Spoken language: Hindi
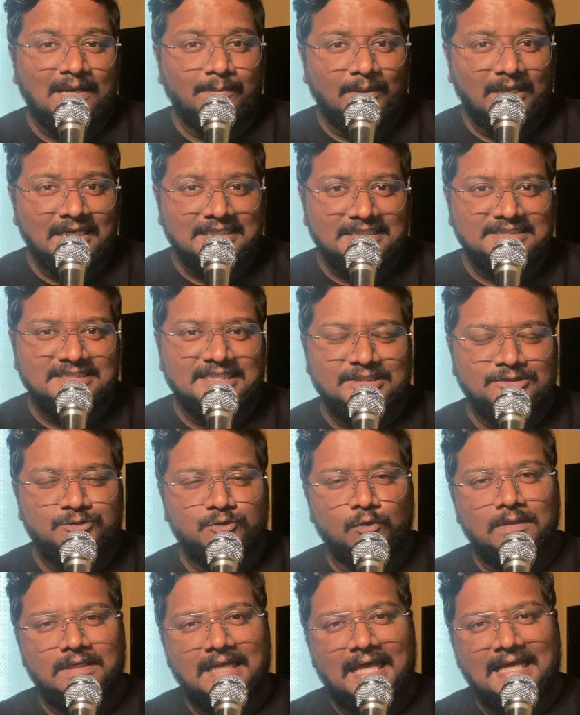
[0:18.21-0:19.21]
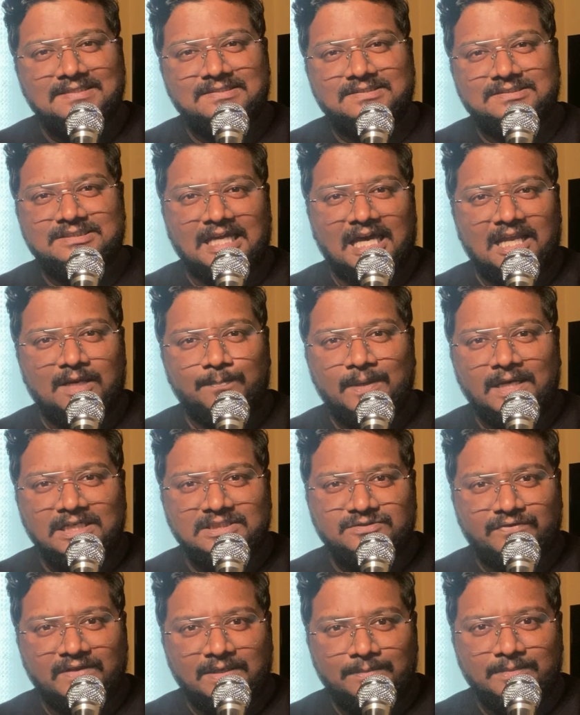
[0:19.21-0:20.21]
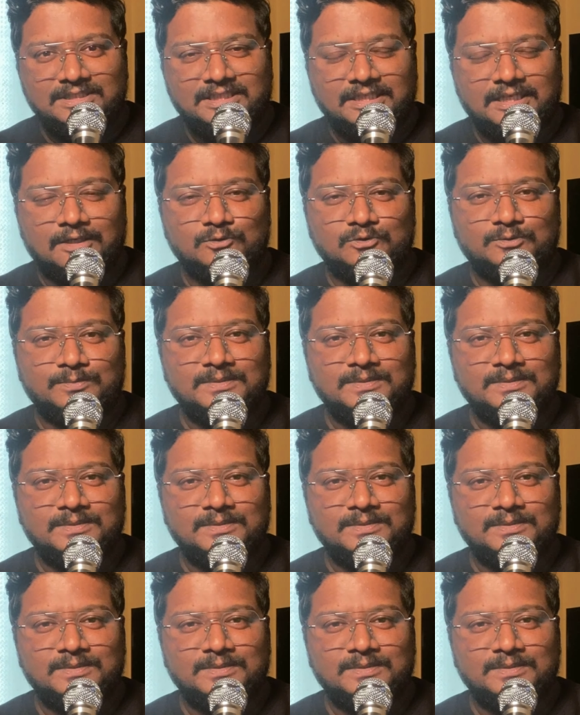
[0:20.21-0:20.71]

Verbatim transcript: आर बाल्की जी की जो लास्ट चार पाँच फिल्में थी ना